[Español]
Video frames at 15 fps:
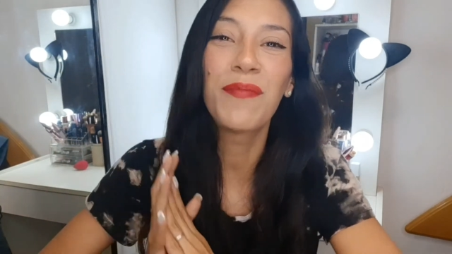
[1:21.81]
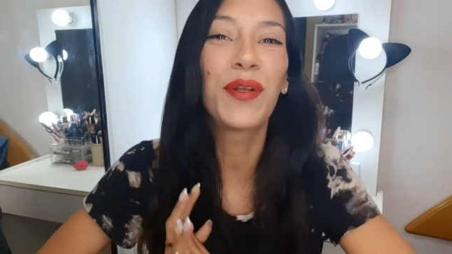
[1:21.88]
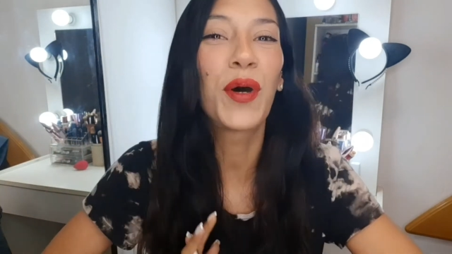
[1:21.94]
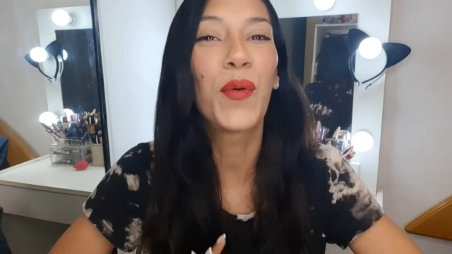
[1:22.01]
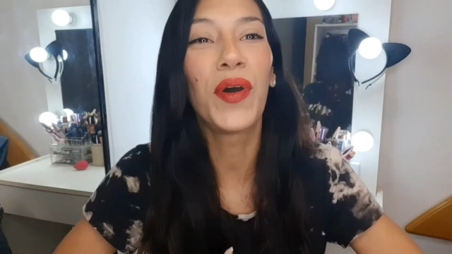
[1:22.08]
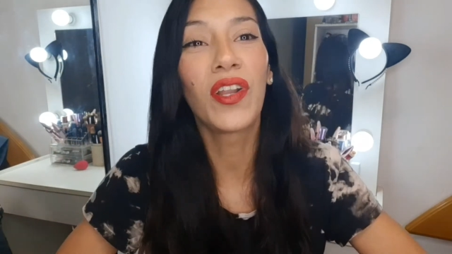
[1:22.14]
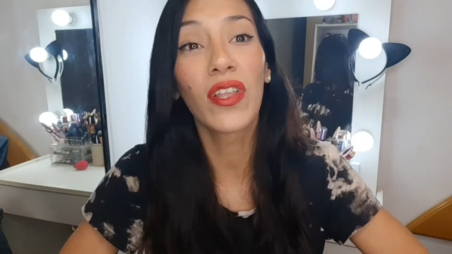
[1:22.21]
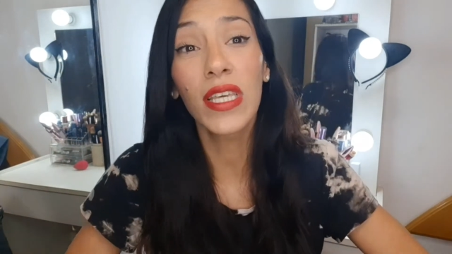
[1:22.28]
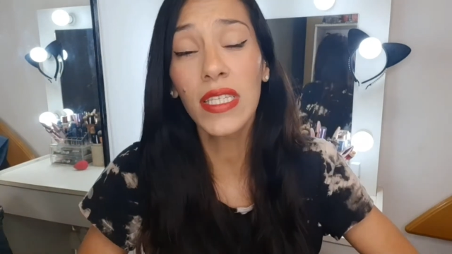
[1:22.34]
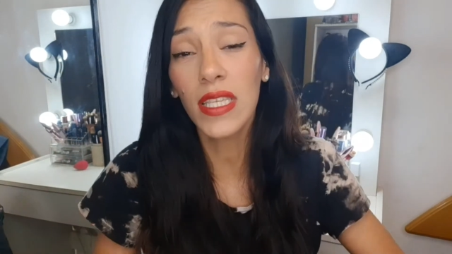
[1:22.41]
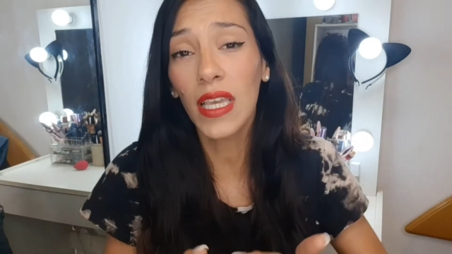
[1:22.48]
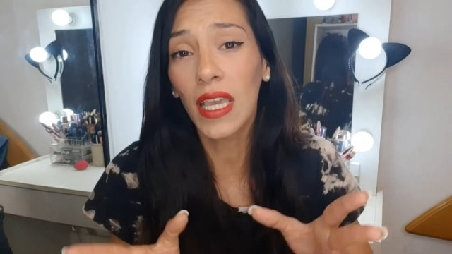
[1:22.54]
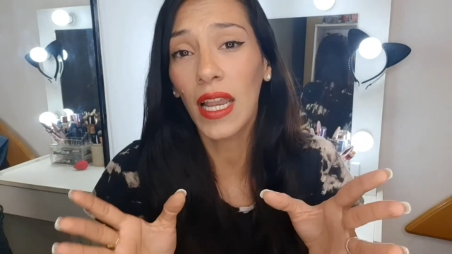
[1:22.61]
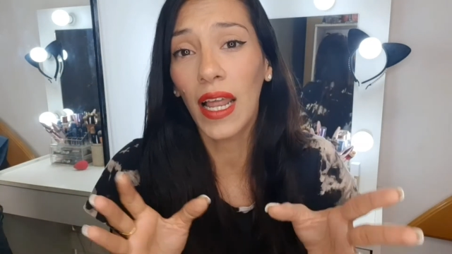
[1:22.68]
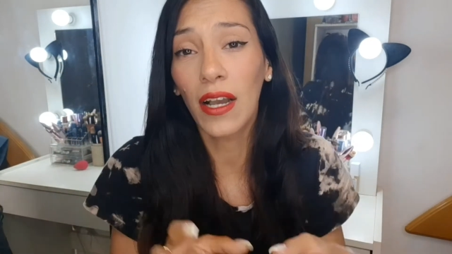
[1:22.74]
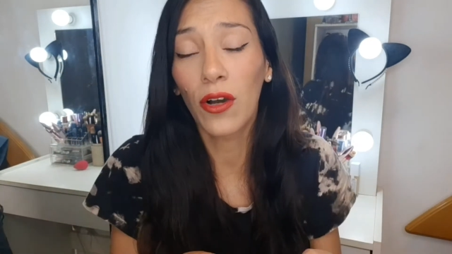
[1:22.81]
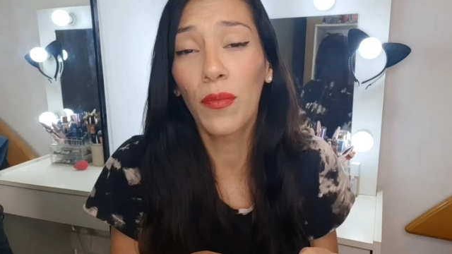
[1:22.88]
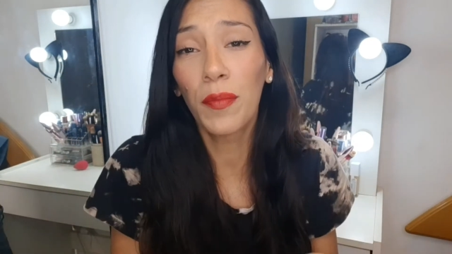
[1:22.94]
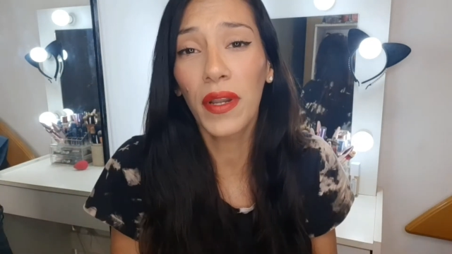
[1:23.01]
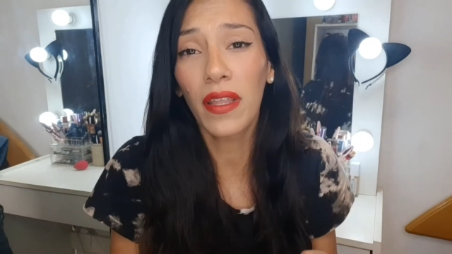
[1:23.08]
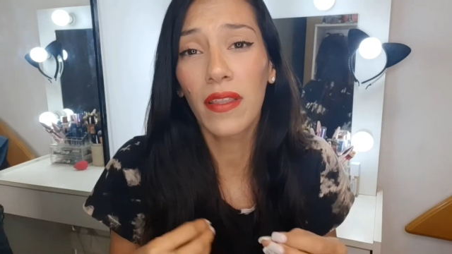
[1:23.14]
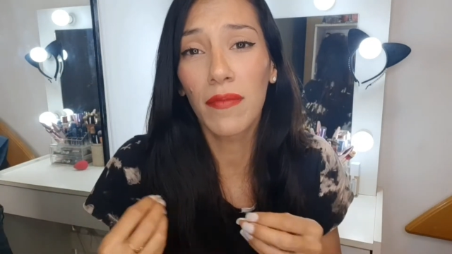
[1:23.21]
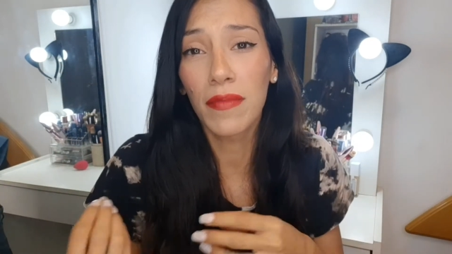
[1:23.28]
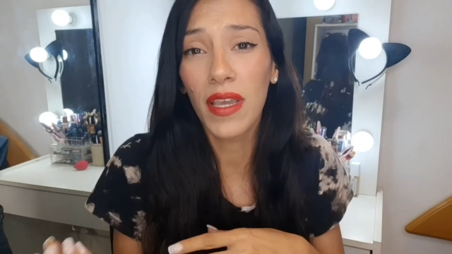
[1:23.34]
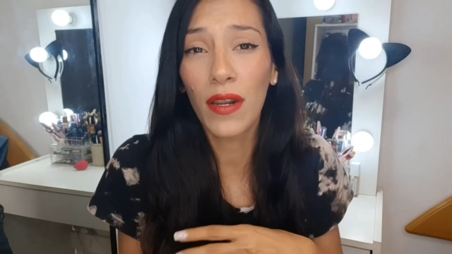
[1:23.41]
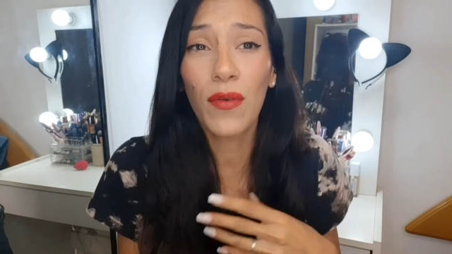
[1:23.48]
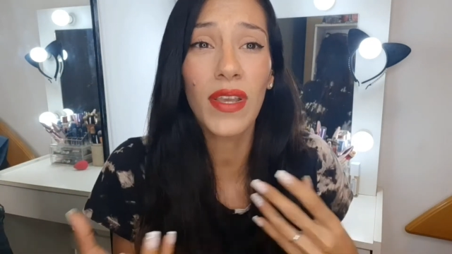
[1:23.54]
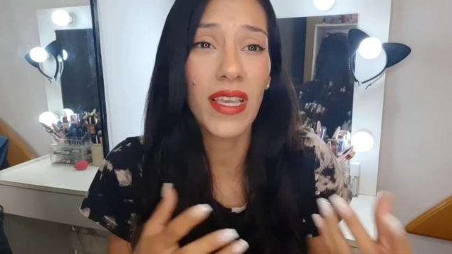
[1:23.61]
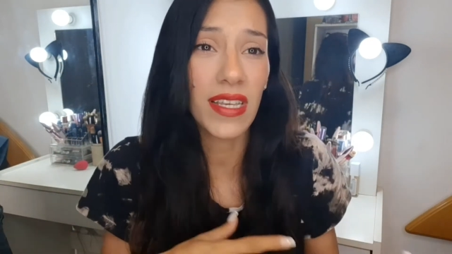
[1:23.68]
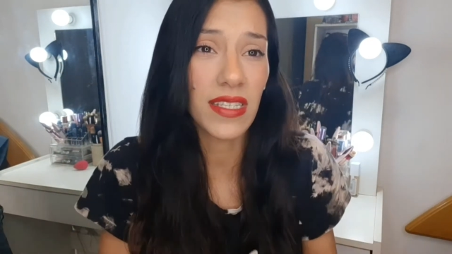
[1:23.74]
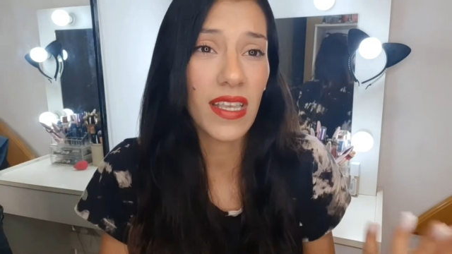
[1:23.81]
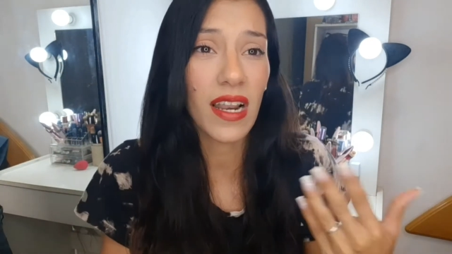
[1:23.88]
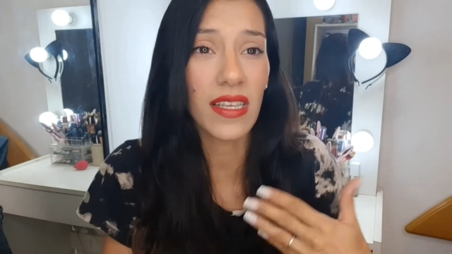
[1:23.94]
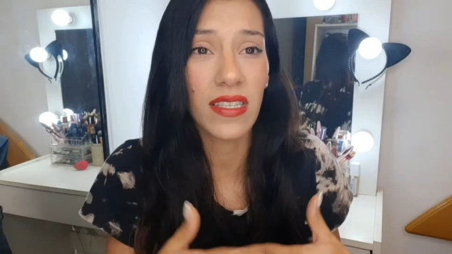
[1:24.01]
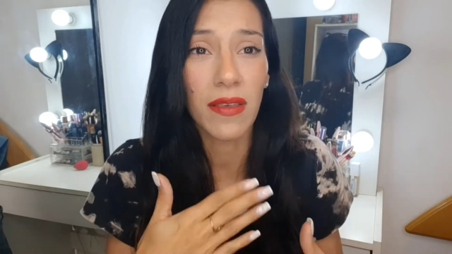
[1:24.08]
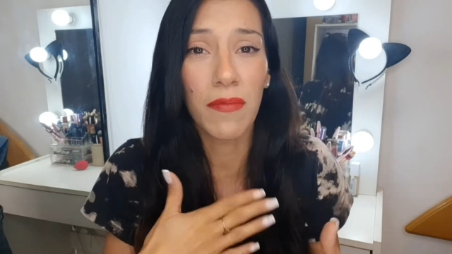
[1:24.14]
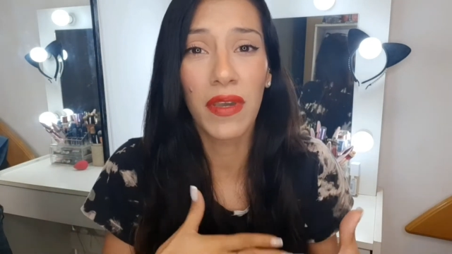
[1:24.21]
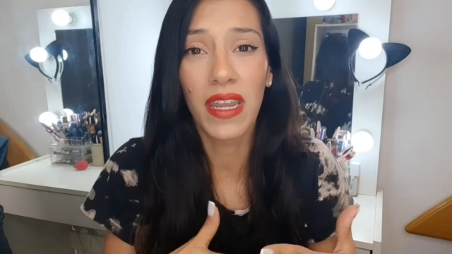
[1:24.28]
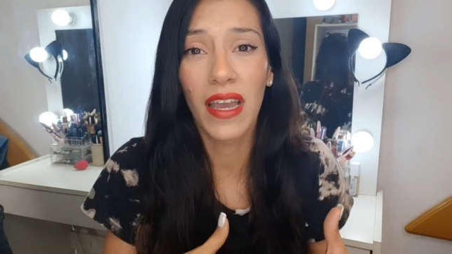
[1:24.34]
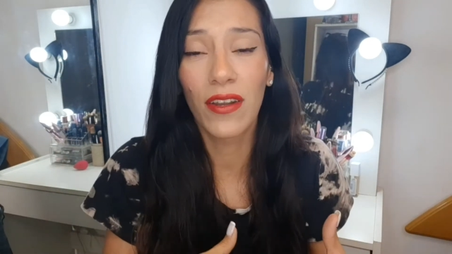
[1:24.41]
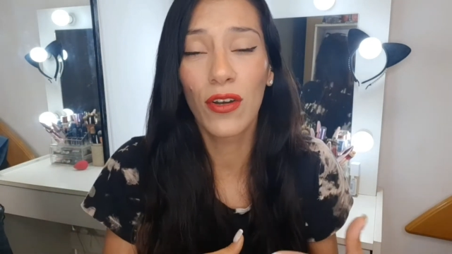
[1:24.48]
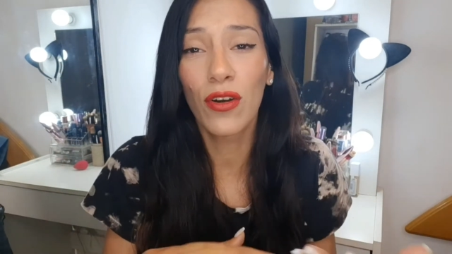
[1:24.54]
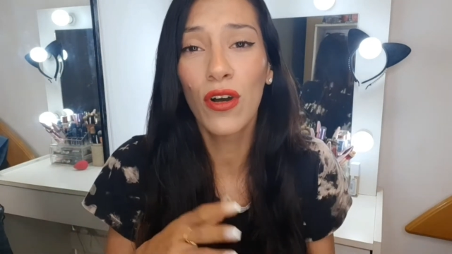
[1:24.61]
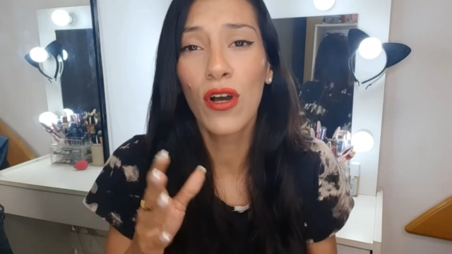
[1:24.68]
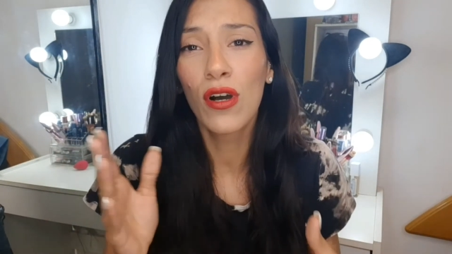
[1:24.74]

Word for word: pero bueno, dicen que las compras de invierno hay que hacerlas en verano,